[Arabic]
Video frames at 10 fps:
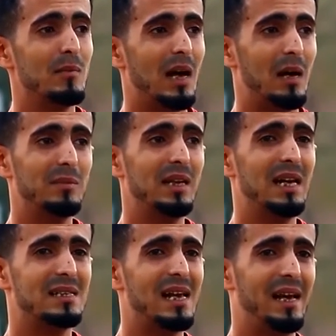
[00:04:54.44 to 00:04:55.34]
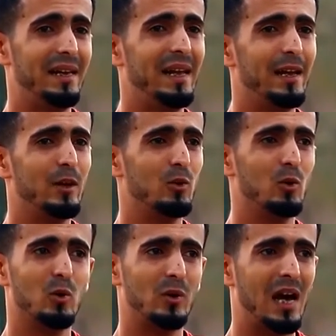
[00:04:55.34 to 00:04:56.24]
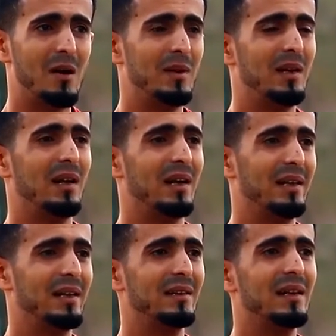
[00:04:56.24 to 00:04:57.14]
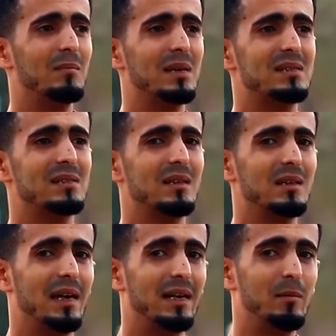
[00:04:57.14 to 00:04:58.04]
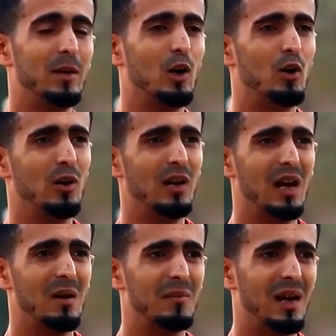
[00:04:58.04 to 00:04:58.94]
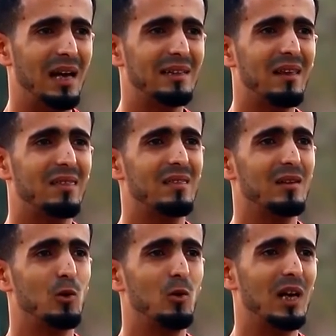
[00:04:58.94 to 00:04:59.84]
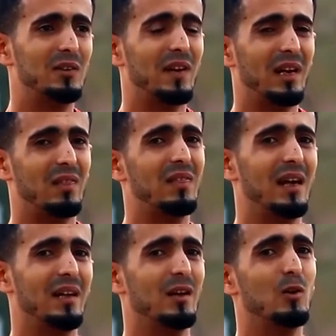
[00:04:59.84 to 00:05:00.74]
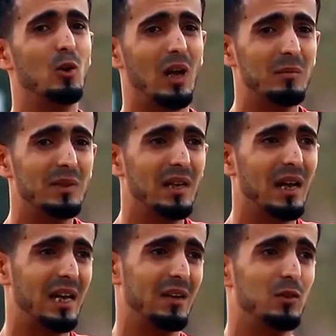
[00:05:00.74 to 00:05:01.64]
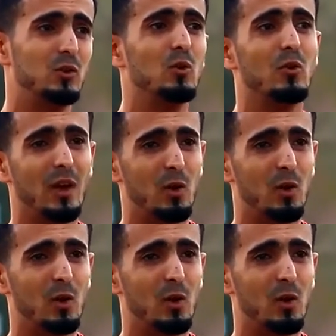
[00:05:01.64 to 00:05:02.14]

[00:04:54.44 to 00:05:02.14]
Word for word: الحمد لله صاحيين وكامل اغليتنا بس يعني من هول ما حدث كل واحد فرق الثاني يعني نقول الحمد لله كيف انتم ذا